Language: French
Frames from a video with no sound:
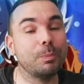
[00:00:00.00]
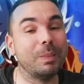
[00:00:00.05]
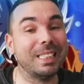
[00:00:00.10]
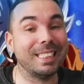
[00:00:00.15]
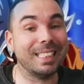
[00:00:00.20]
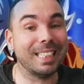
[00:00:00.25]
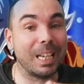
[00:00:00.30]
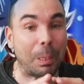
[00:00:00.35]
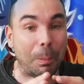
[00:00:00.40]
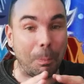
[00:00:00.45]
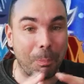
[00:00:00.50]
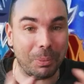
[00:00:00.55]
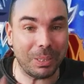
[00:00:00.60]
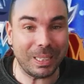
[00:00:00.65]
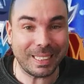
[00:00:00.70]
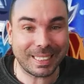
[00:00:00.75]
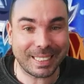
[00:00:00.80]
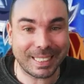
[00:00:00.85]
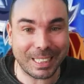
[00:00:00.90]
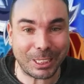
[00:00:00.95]
spéciale
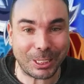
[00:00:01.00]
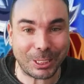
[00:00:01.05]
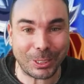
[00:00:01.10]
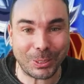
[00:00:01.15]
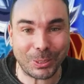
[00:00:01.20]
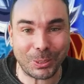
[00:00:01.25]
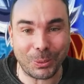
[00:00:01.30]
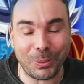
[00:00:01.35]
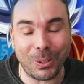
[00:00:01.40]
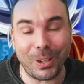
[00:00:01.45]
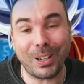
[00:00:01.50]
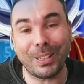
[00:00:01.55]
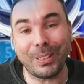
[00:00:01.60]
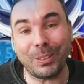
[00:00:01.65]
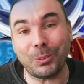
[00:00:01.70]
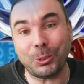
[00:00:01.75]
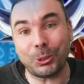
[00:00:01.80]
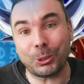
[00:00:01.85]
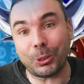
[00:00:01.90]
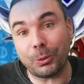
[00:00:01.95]
PlayStation 3
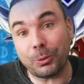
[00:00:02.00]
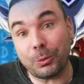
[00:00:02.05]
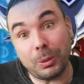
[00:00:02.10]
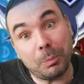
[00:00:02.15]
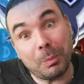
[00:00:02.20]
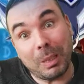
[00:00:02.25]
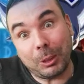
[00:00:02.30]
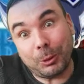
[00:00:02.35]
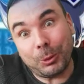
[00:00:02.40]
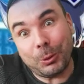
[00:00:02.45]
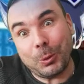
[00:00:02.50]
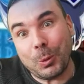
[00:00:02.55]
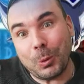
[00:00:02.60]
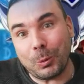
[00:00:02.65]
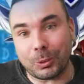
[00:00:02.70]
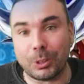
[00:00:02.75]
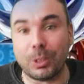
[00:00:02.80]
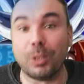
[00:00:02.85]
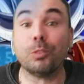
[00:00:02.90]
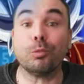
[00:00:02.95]
et aujourd'hui bah, je suis
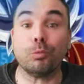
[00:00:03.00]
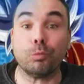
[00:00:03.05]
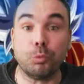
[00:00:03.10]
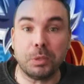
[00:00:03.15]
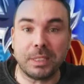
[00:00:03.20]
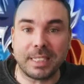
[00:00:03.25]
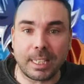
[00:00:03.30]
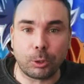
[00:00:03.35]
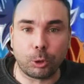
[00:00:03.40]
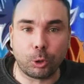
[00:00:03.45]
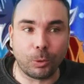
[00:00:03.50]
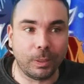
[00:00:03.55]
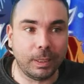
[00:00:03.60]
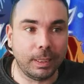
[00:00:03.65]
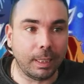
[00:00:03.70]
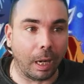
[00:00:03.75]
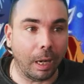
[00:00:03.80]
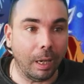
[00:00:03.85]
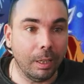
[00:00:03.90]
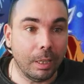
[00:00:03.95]
content de vous
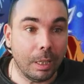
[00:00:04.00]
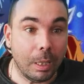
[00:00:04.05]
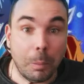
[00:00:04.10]
accueillir